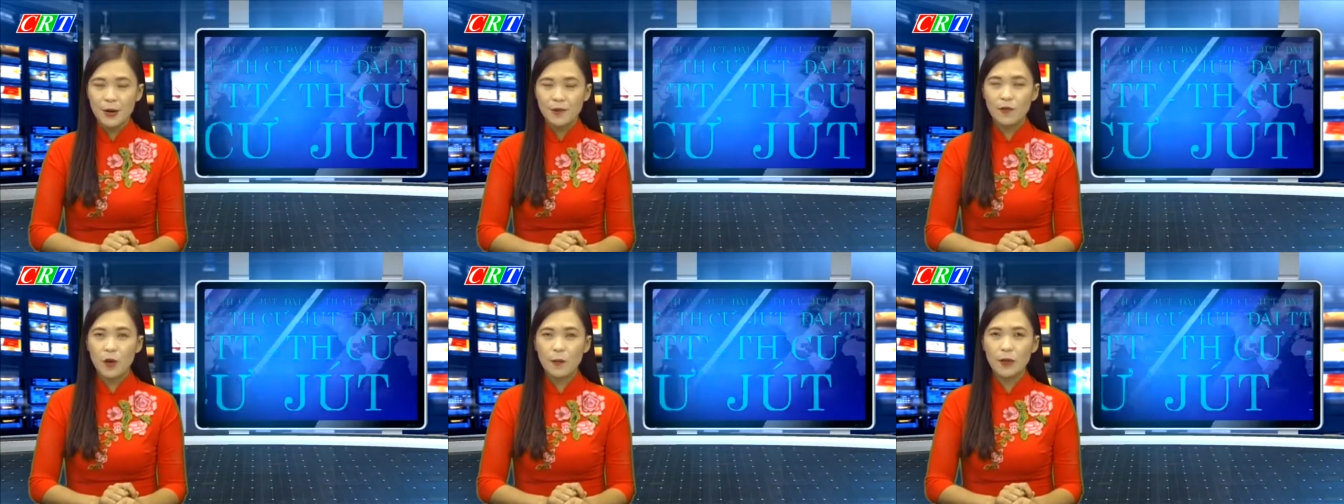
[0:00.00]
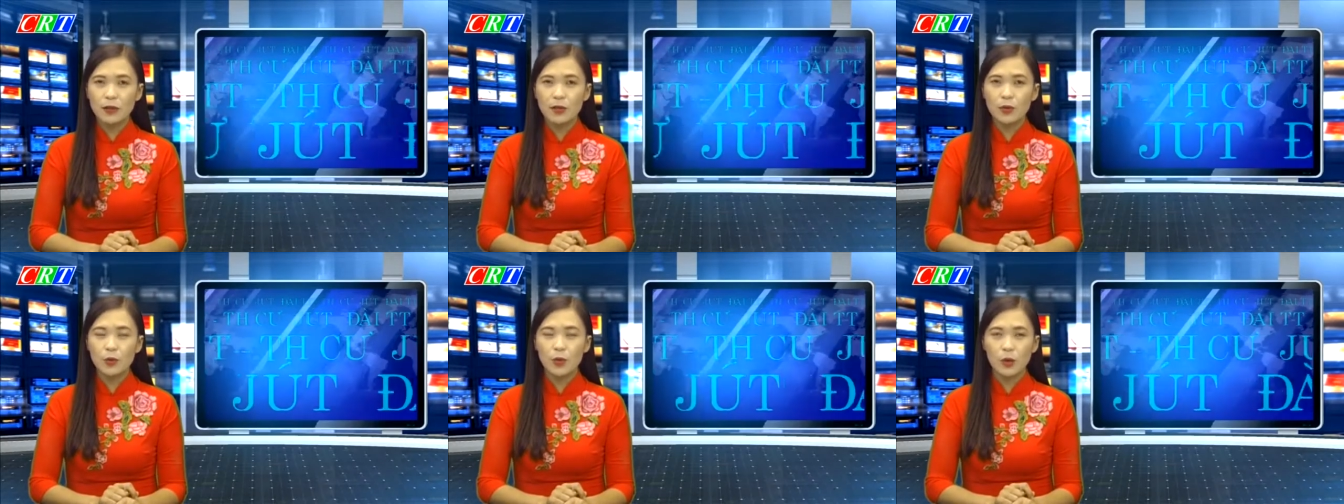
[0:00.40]
Phó Bí
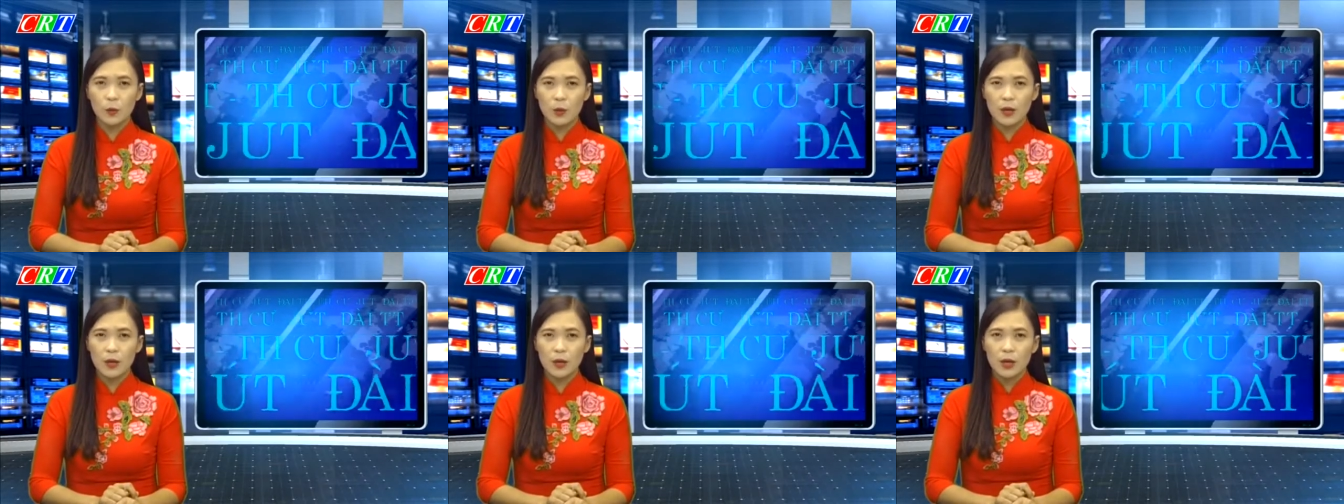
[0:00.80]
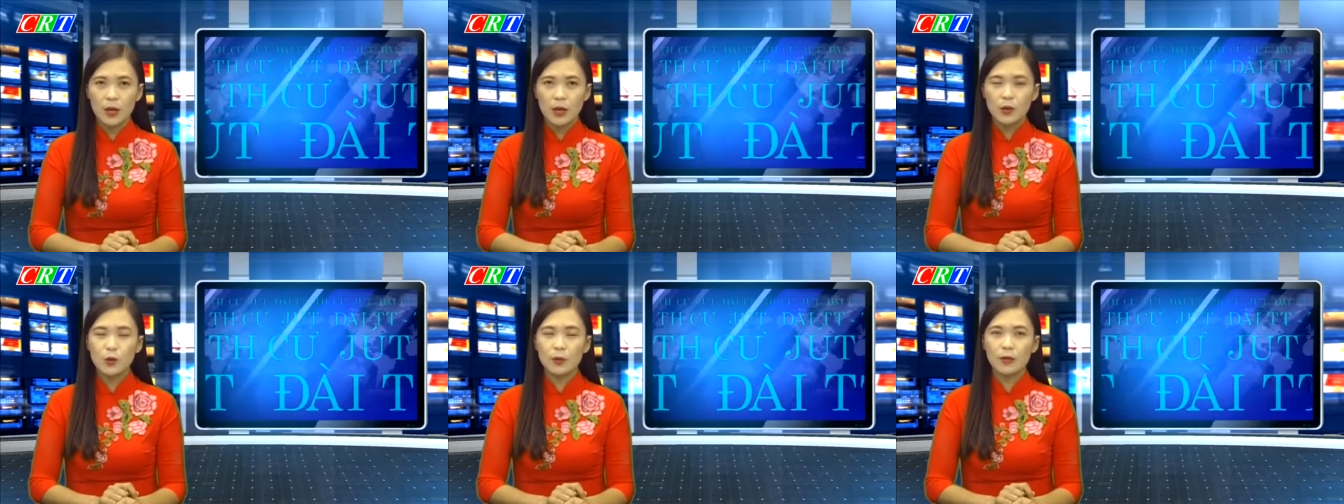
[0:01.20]
thư huyện ủy,
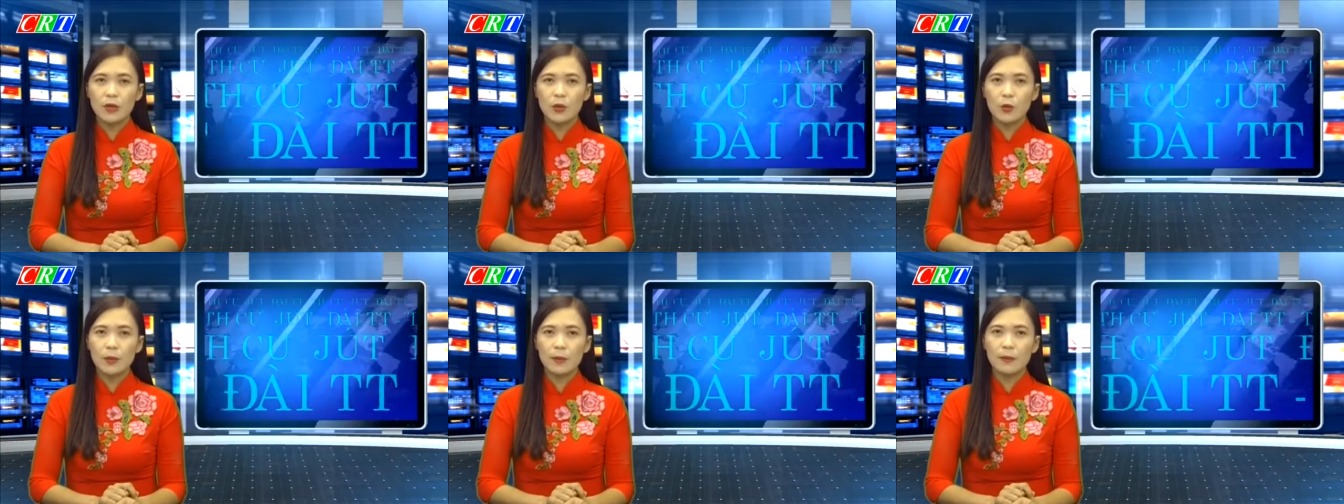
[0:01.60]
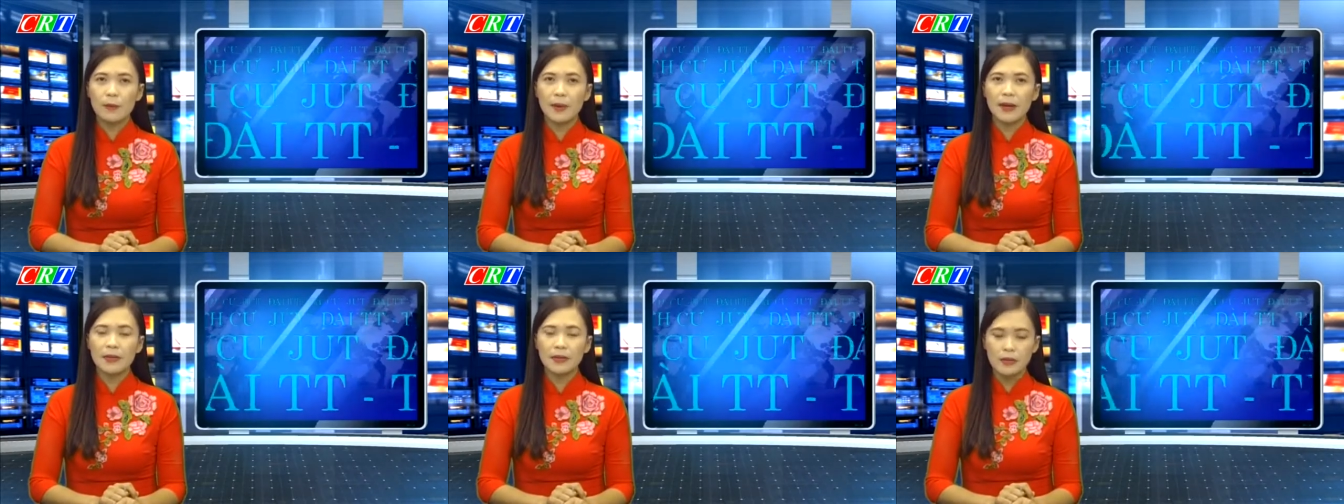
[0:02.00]
Chủ tịch Ủy
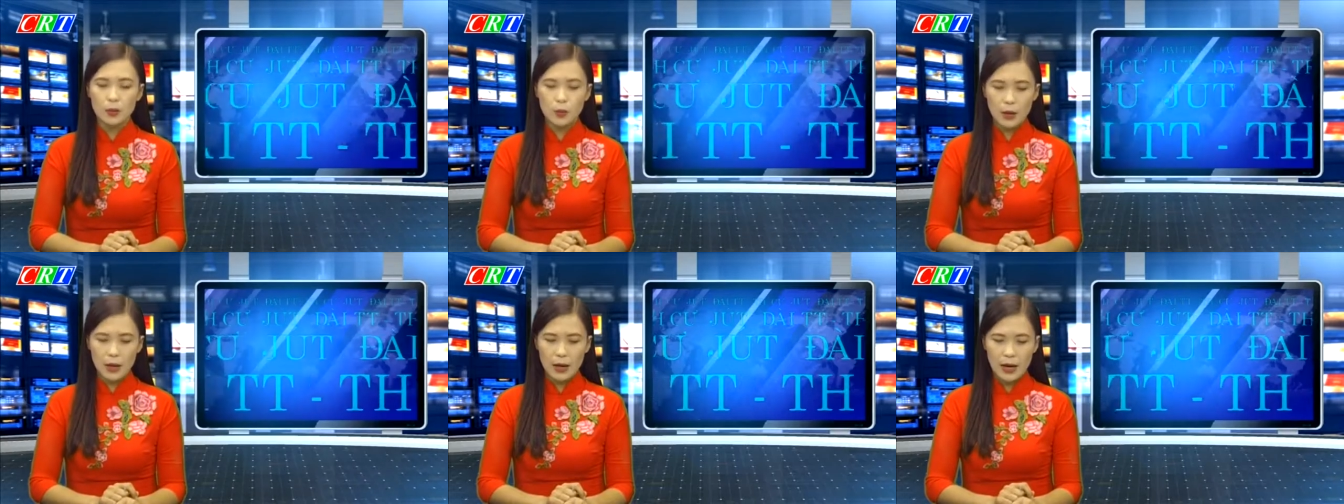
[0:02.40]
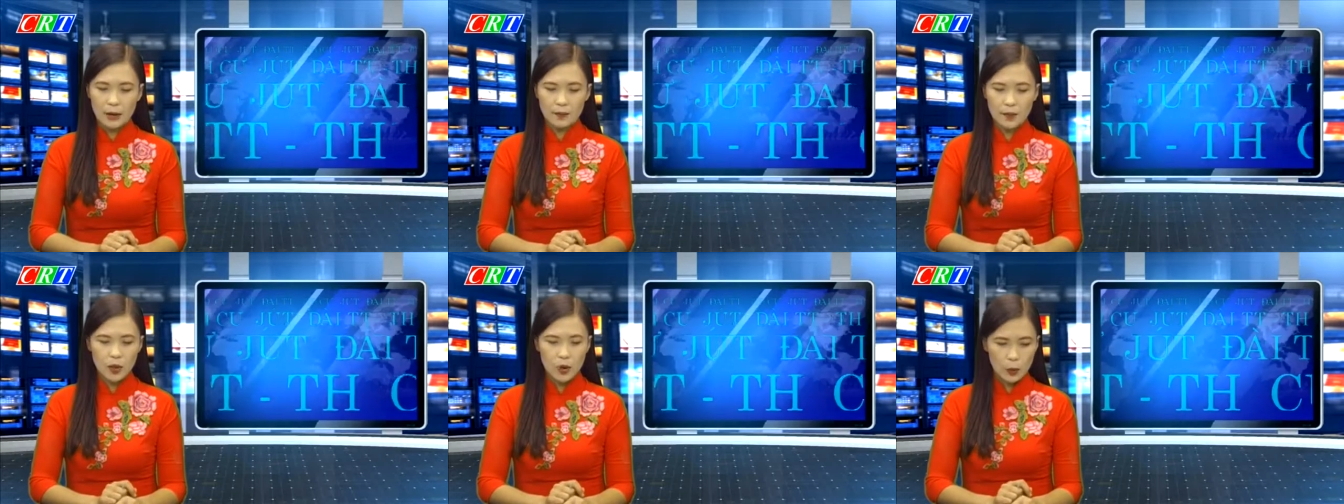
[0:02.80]
ban Nhân dân huyện
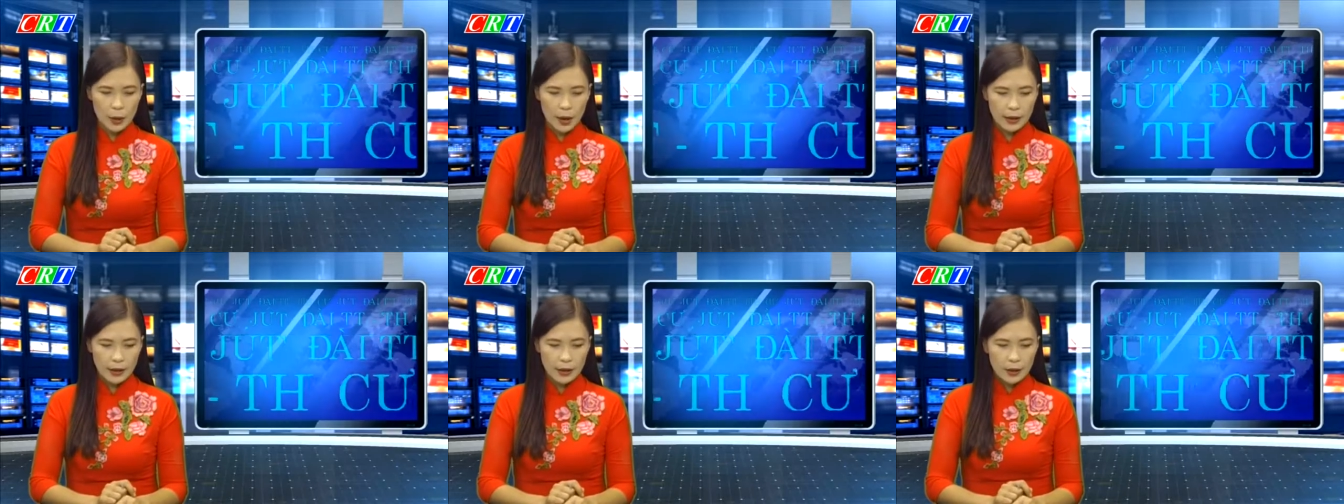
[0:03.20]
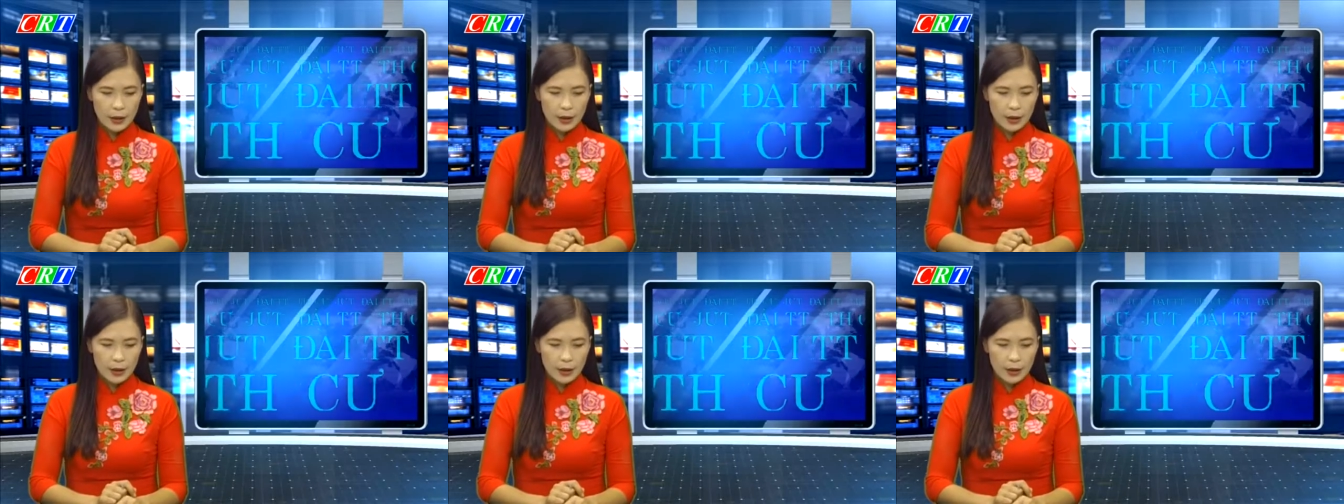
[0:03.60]
làm trưởng đoàn,